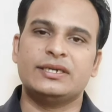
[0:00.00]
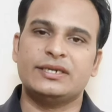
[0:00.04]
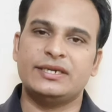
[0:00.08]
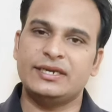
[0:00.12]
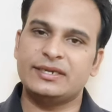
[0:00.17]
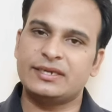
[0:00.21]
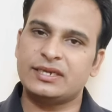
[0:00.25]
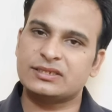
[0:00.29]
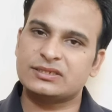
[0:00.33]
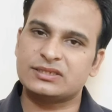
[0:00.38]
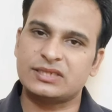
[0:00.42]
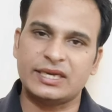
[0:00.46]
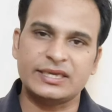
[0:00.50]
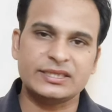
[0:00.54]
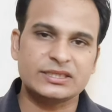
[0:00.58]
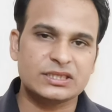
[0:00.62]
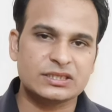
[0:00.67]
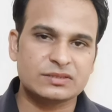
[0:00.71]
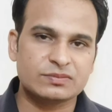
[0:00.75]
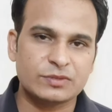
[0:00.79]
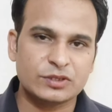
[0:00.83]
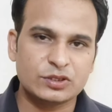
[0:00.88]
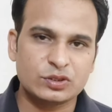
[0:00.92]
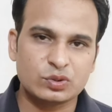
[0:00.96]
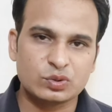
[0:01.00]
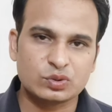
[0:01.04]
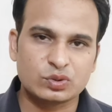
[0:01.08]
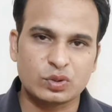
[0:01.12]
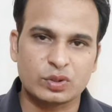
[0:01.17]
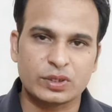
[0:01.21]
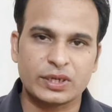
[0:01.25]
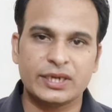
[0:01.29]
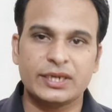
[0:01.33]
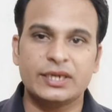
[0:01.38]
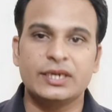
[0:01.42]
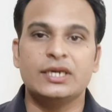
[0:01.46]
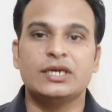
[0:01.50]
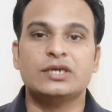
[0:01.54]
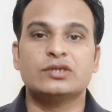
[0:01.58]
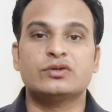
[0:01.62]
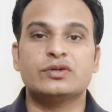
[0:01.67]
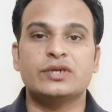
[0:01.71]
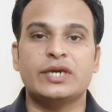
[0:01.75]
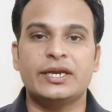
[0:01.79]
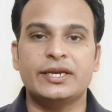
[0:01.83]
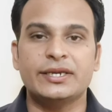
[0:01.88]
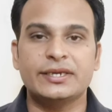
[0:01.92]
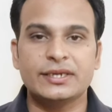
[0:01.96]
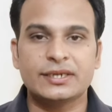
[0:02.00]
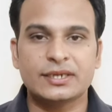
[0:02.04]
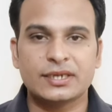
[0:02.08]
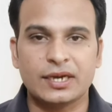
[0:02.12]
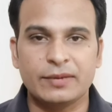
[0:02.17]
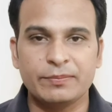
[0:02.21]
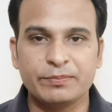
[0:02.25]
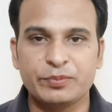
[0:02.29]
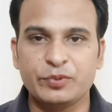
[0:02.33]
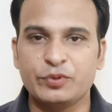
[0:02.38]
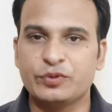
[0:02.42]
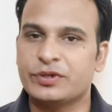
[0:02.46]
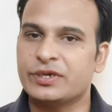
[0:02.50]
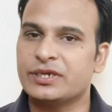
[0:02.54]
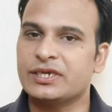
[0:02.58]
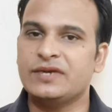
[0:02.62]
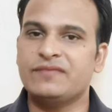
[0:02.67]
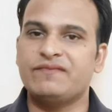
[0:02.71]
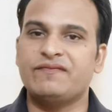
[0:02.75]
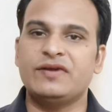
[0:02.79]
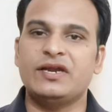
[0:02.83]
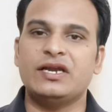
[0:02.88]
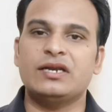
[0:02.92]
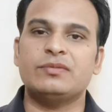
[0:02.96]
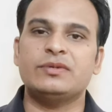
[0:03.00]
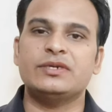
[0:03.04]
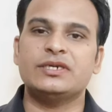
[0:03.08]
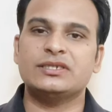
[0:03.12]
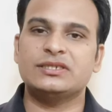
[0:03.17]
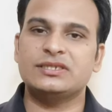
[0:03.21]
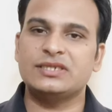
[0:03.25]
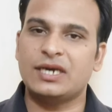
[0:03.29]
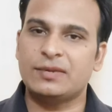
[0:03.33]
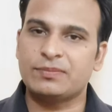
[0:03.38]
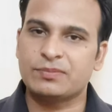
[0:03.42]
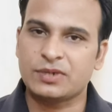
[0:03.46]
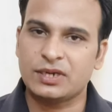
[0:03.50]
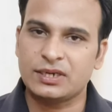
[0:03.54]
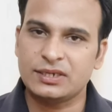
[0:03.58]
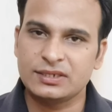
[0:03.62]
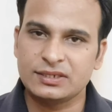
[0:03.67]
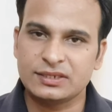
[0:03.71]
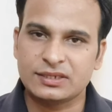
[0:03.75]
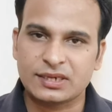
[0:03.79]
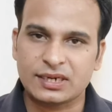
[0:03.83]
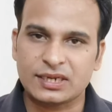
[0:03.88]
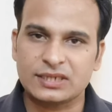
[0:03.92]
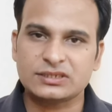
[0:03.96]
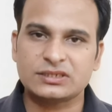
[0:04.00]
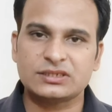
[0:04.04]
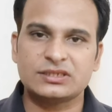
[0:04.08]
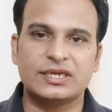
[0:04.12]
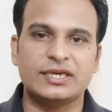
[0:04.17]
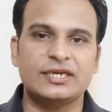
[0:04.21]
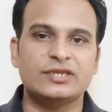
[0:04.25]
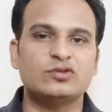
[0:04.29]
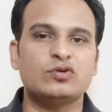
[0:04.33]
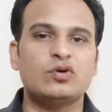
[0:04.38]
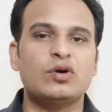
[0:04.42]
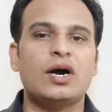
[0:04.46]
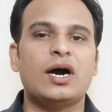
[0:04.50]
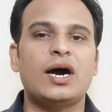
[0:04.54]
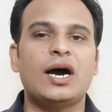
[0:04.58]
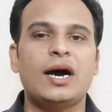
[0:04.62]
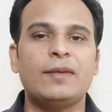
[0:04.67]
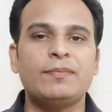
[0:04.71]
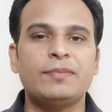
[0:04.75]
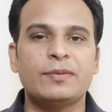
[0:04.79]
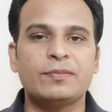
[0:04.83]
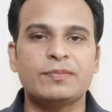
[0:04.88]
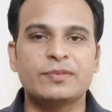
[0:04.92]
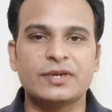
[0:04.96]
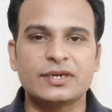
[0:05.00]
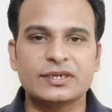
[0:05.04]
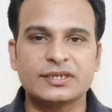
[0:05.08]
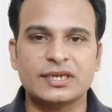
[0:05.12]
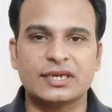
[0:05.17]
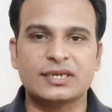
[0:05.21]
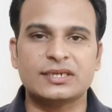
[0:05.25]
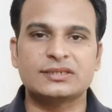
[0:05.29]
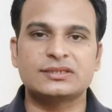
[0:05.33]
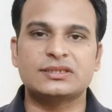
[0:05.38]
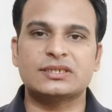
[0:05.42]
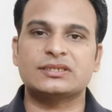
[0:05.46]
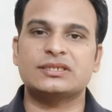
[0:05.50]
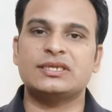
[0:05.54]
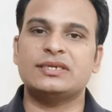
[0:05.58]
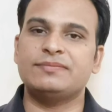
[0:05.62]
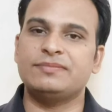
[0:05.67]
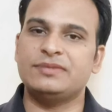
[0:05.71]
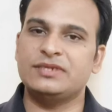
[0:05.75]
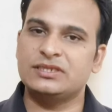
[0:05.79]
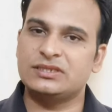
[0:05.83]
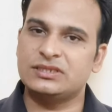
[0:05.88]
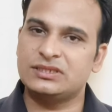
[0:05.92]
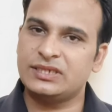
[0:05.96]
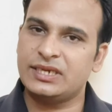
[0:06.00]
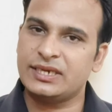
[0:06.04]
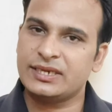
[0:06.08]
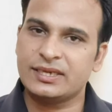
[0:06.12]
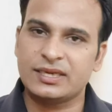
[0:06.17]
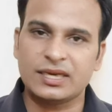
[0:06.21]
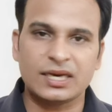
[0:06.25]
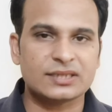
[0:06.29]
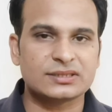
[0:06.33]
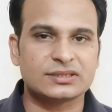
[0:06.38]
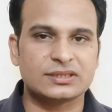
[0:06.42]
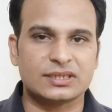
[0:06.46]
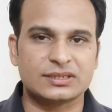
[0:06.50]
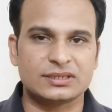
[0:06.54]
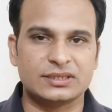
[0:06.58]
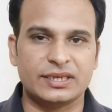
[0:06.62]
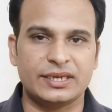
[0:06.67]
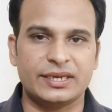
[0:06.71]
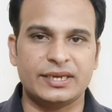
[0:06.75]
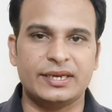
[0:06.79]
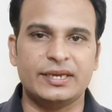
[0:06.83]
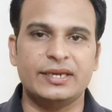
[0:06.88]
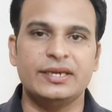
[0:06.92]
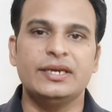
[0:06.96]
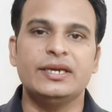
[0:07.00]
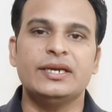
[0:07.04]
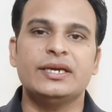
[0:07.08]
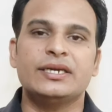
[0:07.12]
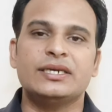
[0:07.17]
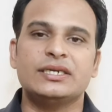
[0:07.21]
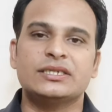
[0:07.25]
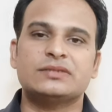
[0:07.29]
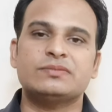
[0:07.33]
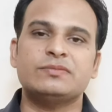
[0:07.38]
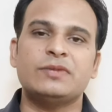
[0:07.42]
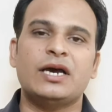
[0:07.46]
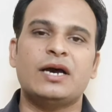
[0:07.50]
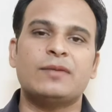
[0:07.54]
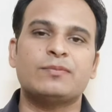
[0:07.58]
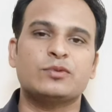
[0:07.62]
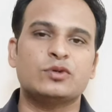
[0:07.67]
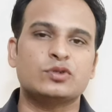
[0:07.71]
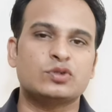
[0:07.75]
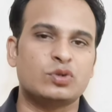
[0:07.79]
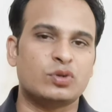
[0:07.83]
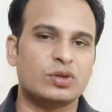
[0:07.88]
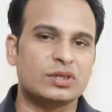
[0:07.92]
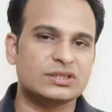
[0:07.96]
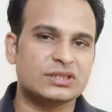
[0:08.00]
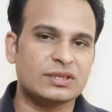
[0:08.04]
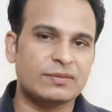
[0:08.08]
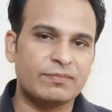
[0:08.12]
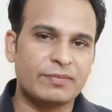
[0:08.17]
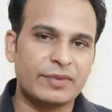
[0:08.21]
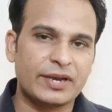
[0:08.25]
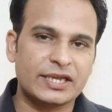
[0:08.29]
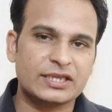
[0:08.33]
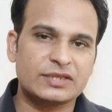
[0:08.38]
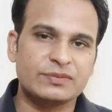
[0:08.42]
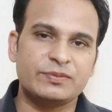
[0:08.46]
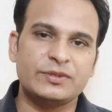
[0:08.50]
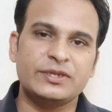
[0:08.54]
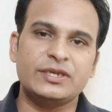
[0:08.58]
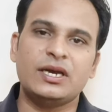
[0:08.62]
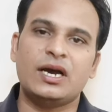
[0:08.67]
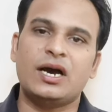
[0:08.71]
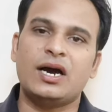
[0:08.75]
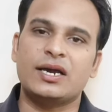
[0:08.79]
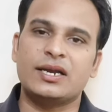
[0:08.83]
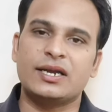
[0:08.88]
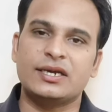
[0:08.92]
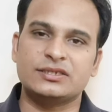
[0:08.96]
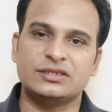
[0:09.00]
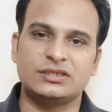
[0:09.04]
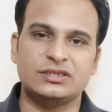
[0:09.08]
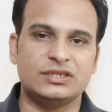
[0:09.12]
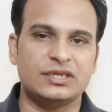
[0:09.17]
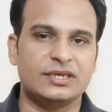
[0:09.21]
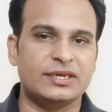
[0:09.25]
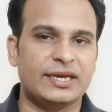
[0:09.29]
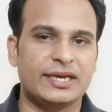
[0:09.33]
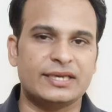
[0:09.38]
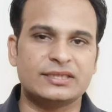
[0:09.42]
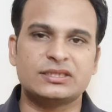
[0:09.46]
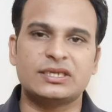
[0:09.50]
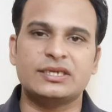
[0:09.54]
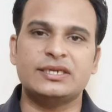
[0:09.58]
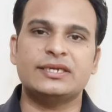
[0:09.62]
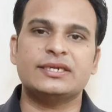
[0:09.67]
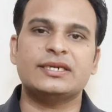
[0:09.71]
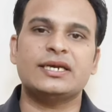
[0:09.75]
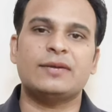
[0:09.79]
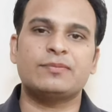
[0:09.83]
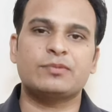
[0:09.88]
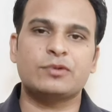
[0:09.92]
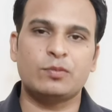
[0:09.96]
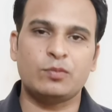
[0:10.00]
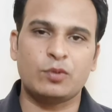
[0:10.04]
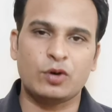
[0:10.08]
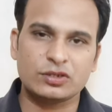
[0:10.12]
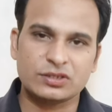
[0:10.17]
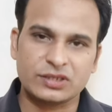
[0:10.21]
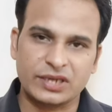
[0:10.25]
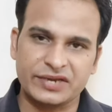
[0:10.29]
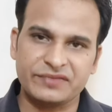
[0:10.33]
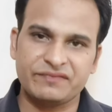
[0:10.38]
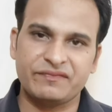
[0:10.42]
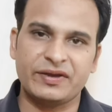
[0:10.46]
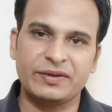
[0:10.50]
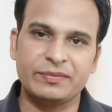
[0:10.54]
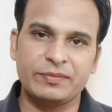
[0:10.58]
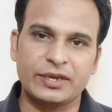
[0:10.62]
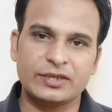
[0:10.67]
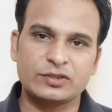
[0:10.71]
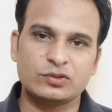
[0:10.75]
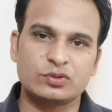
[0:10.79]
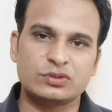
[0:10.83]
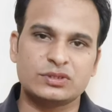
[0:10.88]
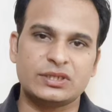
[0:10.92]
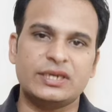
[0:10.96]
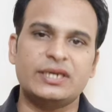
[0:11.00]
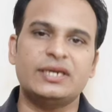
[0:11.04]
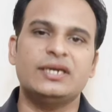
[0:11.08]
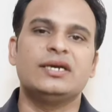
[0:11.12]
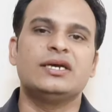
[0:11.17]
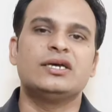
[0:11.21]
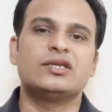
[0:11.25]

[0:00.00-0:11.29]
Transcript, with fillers: डेटा साइंस इसमें यूज हो रहा है तो यानी कि कंप्यूटर की फील्ड में यदि आपका इंटरेस्ट है तो आप अपना क्या कर सकते हैं बीसीए कर सकते हैं इसमें आपको थोड़ा सा मैथ भी आना चाहिए ऐसा नहीं है कि आपको बहुत हाईफाई मैथ होता है